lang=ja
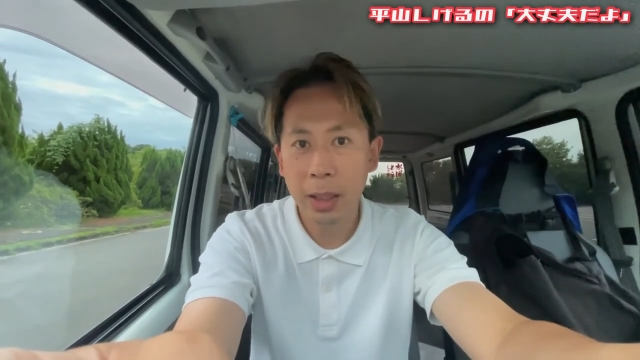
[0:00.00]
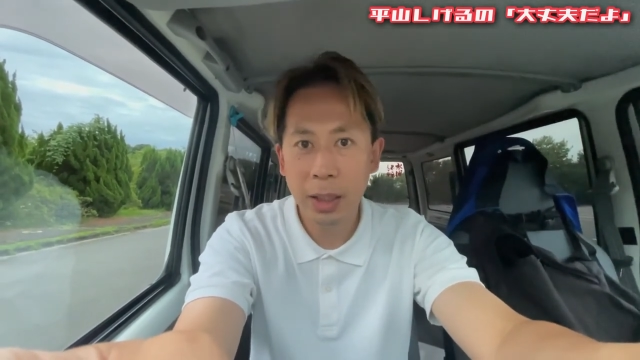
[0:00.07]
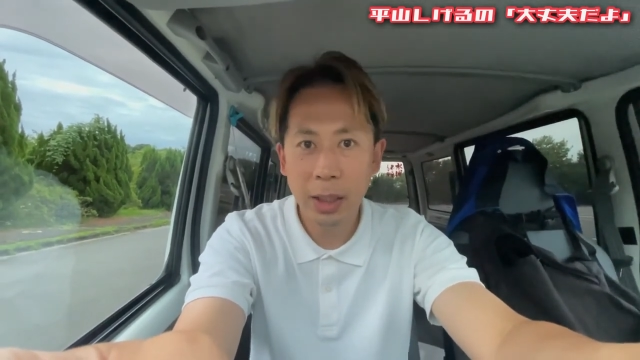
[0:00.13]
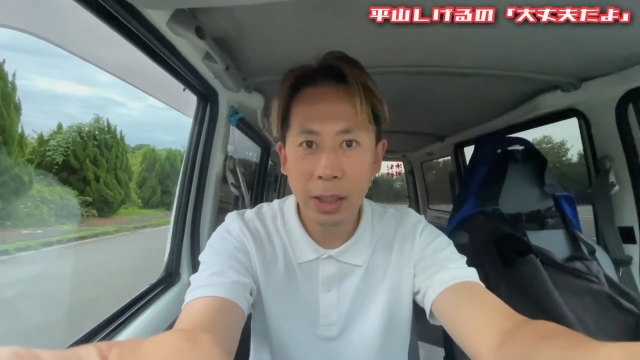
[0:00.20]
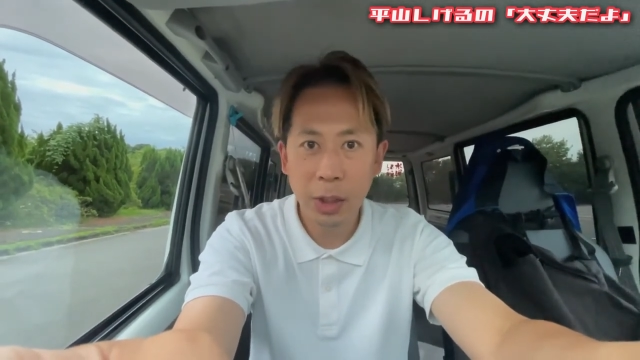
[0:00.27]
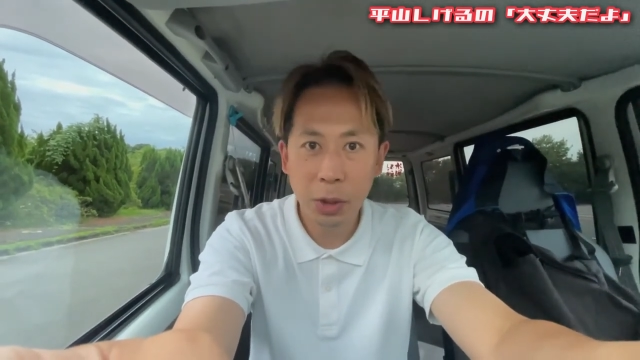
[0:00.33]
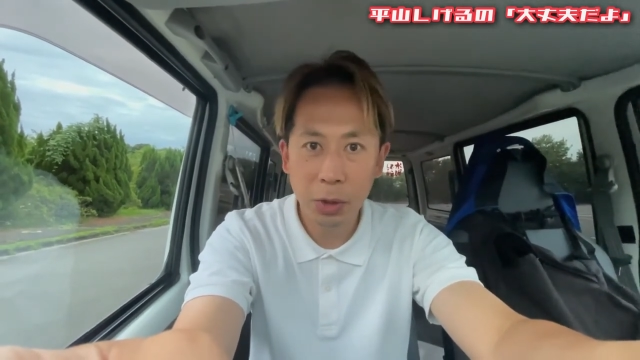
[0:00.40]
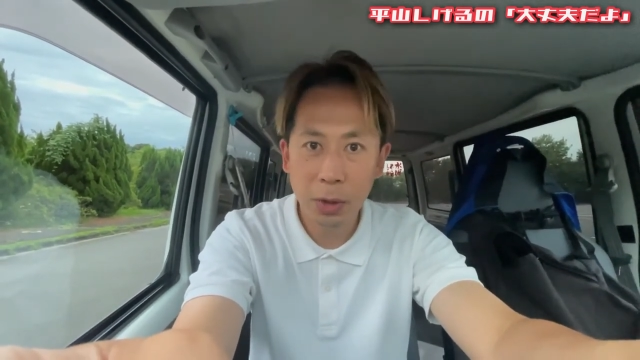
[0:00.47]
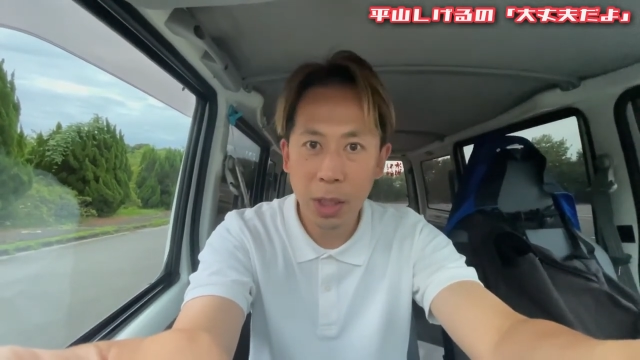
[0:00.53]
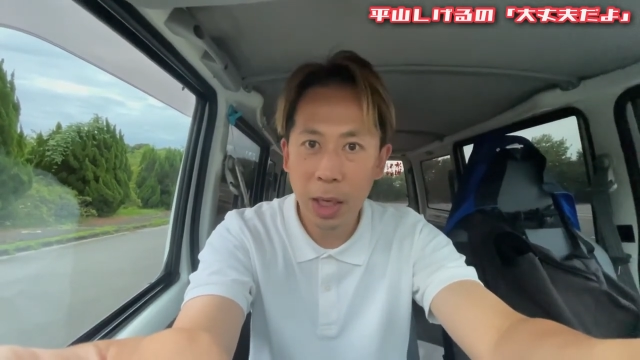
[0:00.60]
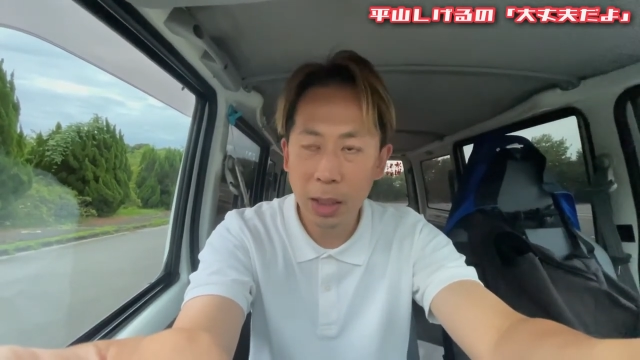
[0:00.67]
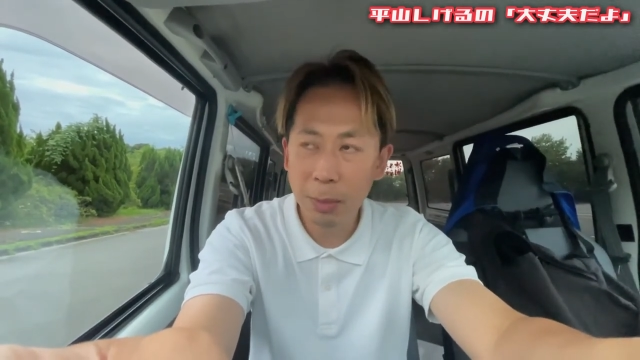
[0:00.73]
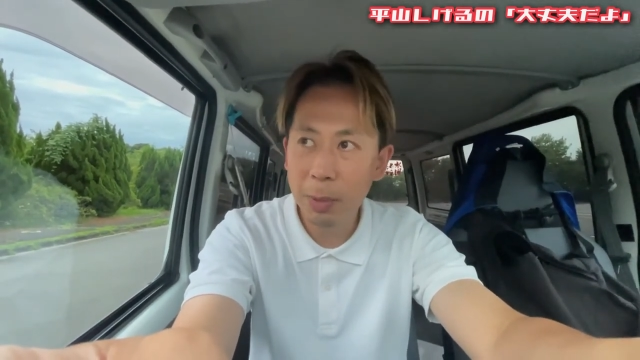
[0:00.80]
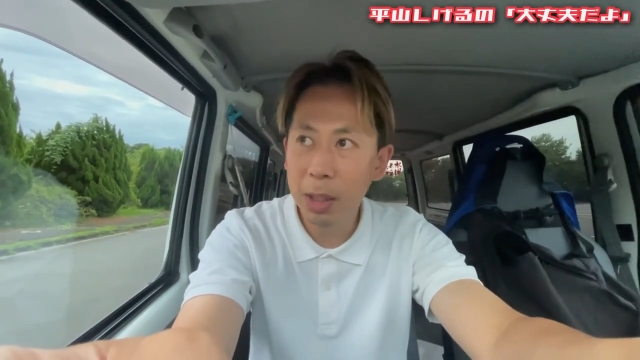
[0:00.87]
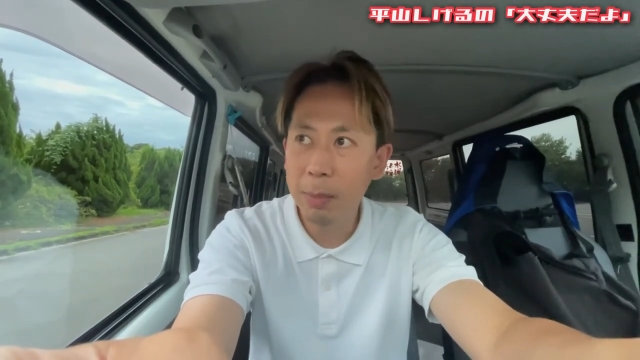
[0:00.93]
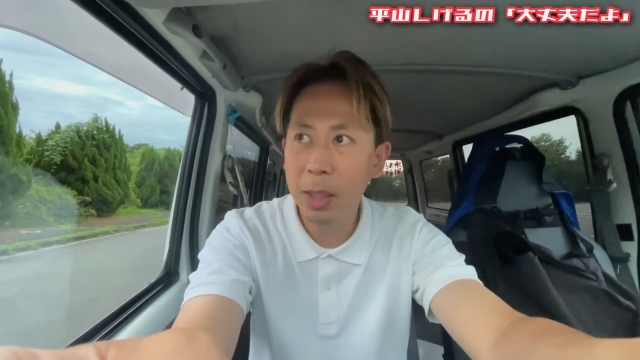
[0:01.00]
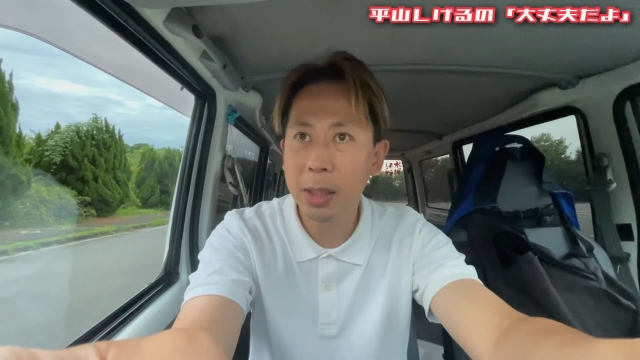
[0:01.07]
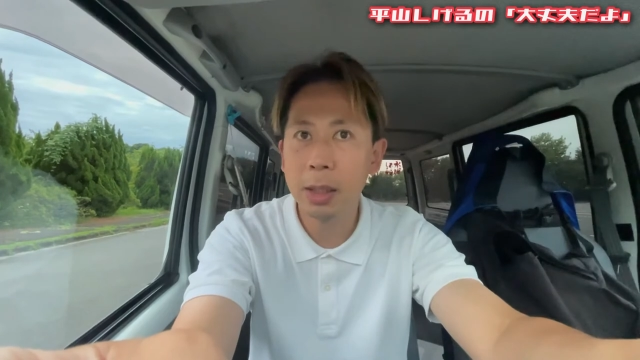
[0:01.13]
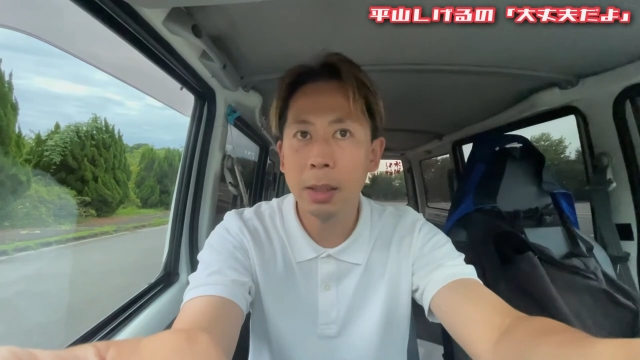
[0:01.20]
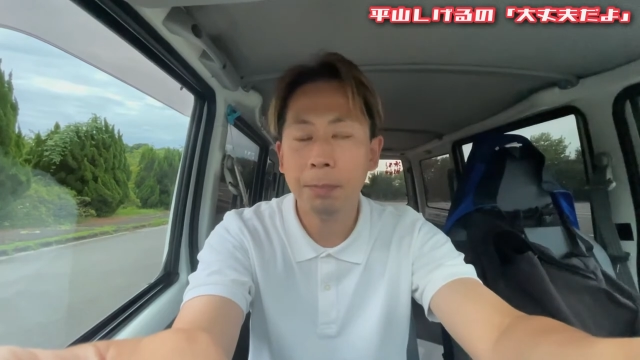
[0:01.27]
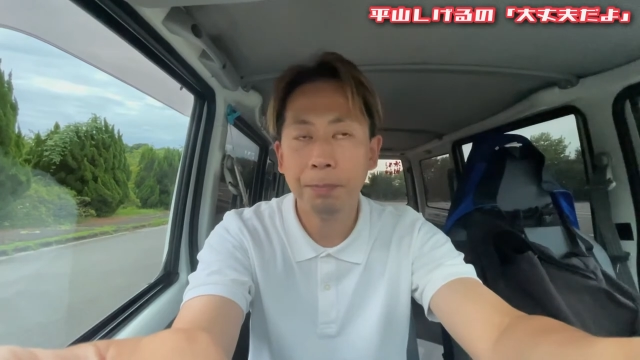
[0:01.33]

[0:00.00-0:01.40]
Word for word: しい週が始まります。